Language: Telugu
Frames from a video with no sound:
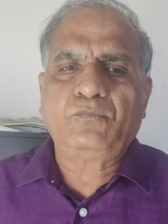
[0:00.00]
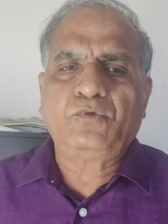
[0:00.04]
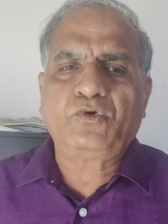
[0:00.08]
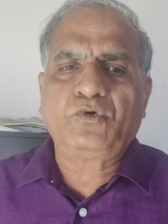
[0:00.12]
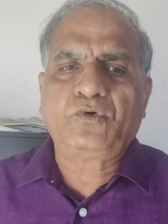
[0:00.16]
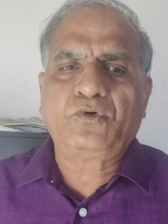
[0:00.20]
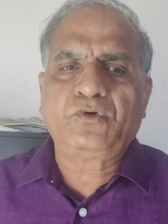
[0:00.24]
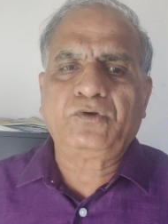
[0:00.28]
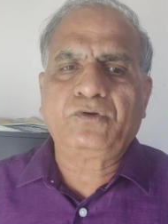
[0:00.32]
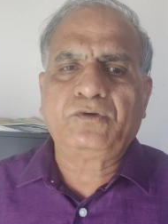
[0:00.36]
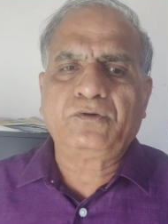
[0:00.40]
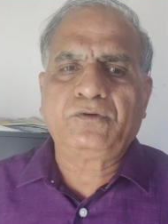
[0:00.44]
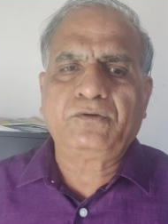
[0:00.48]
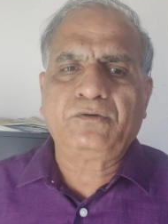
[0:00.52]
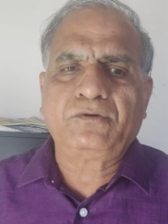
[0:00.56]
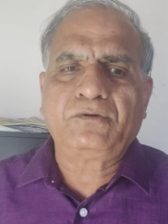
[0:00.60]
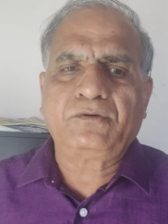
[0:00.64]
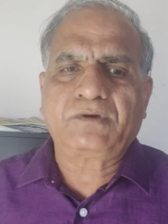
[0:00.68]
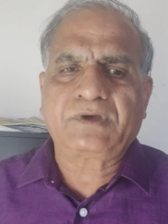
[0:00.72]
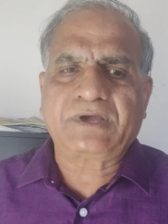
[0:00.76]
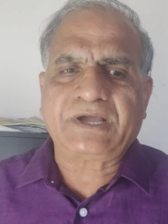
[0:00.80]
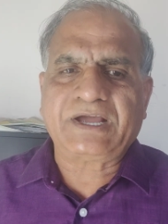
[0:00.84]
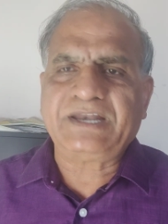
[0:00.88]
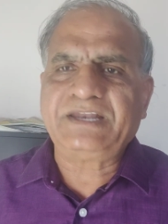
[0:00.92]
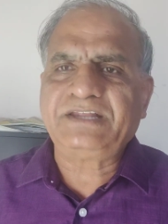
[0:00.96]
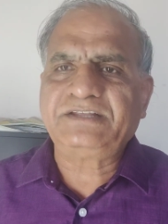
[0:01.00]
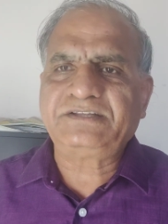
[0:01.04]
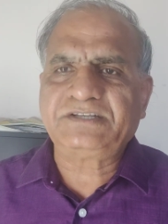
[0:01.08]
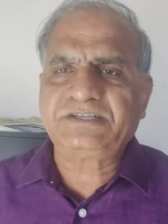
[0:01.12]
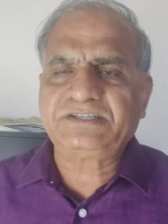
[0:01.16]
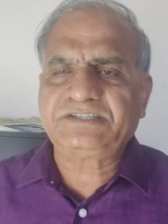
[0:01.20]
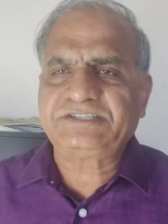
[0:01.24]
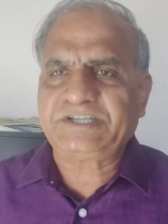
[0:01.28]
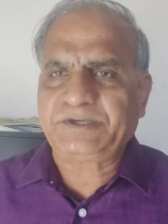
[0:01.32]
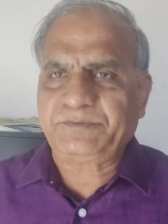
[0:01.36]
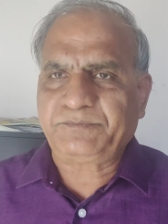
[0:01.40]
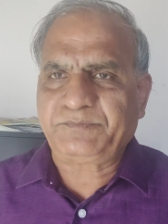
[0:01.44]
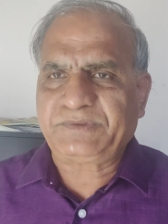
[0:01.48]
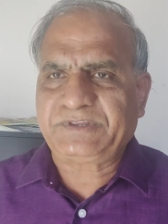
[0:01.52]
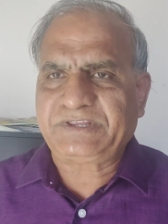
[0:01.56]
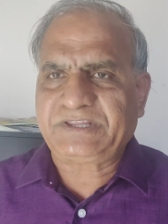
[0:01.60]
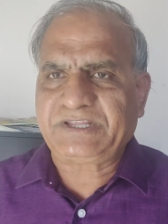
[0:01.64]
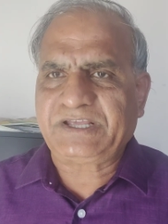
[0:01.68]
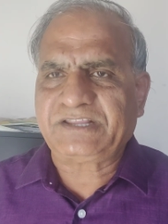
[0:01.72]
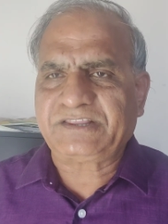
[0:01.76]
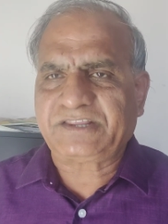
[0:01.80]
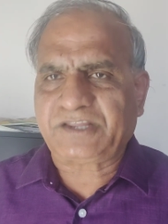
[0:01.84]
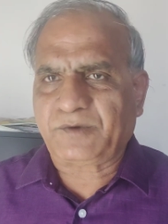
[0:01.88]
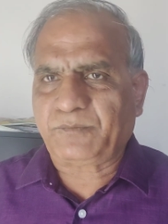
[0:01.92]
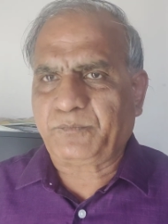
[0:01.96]
ముగ్గురు కలిసి
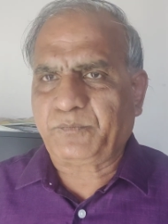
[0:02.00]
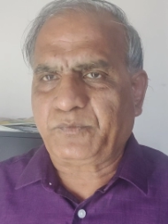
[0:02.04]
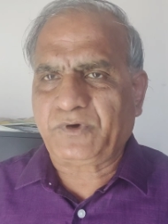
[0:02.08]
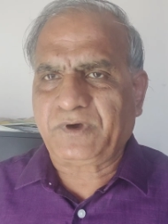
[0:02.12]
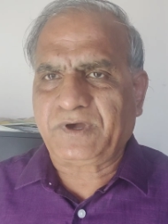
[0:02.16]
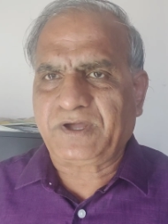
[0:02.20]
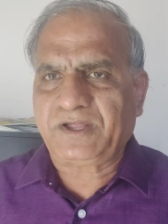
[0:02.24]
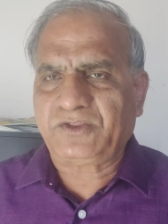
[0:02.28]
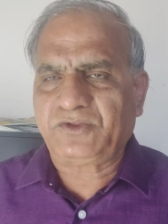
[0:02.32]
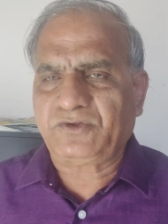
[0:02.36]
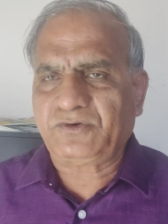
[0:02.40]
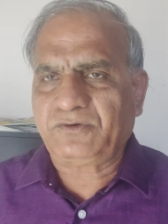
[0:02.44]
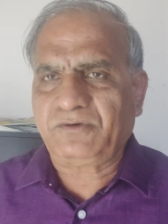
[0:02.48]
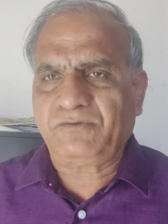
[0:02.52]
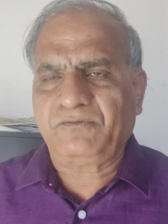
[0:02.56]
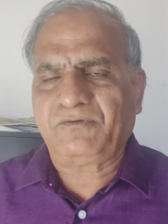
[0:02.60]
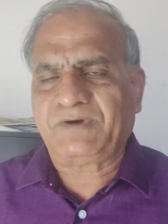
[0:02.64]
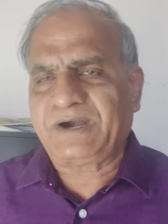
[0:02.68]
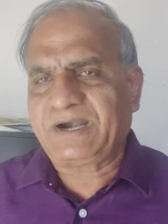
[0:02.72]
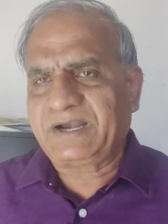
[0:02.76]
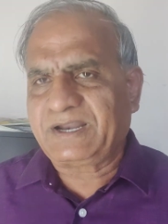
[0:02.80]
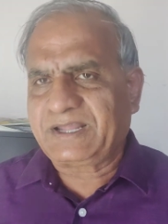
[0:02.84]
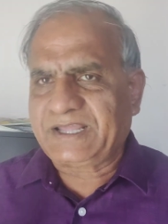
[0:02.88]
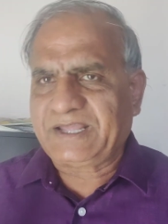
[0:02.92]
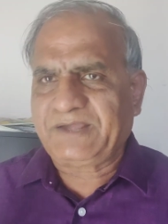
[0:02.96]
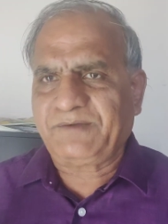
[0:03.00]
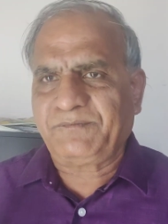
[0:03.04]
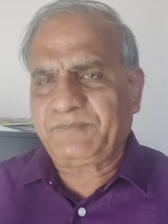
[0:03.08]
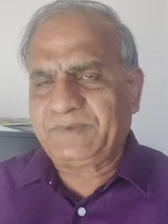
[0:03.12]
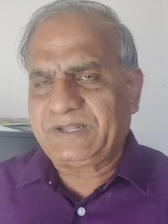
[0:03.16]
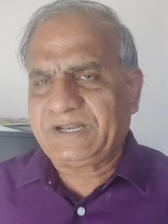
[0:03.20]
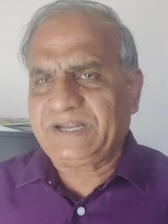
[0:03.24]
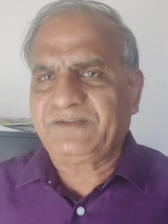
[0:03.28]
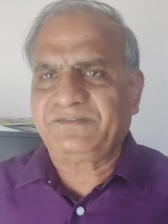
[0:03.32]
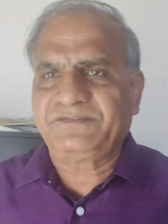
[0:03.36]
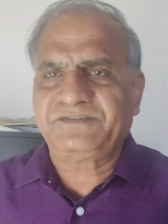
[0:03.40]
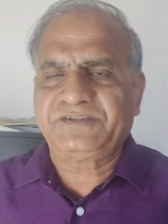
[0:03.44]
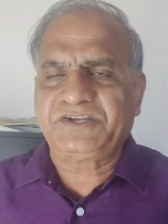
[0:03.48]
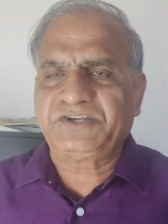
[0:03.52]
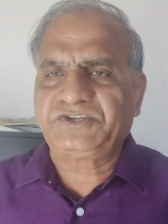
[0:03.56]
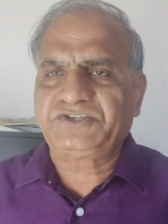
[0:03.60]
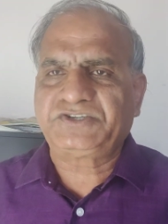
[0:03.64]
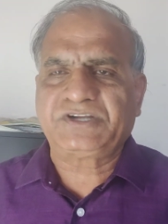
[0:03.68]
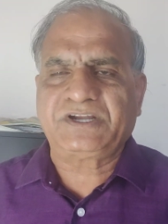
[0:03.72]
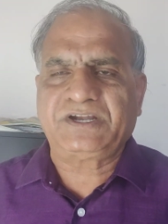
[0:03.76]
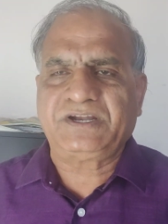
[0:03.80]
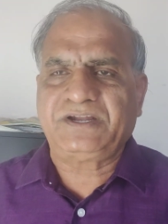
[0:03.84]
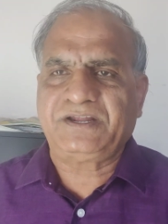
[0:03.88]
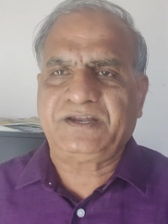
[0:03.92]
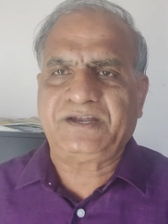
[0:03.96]
చెప్తే తప్పు కాదు వాళ్ళకేం మీరేం
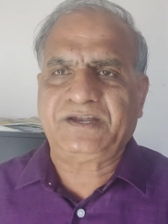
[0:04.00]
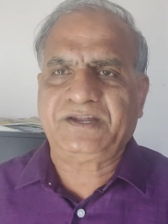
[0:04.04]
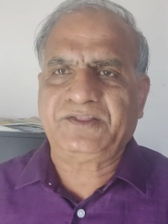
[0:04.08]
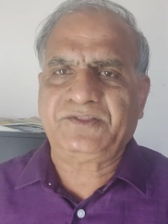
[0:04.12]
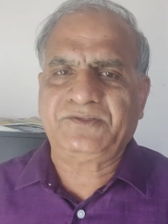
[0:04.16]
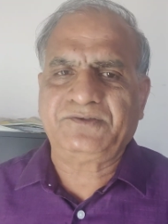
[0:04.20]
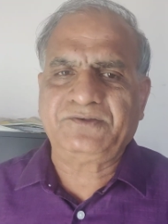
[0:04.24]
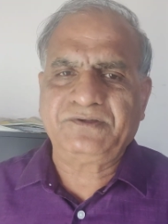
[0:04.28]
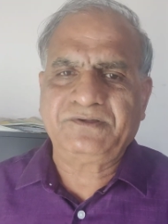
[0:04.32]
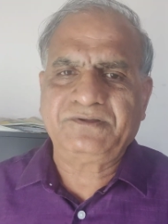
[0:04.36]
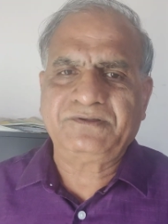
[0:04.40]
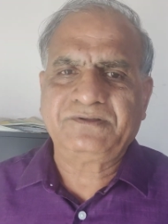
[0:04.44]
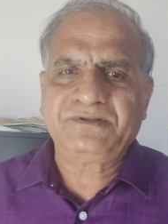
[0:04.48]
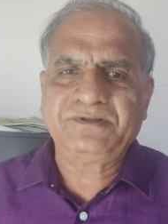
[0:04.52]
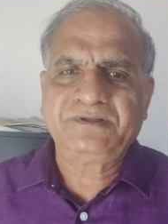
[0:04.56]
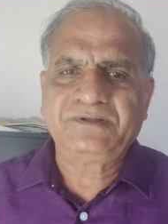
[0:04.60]
శిక్ష లేదు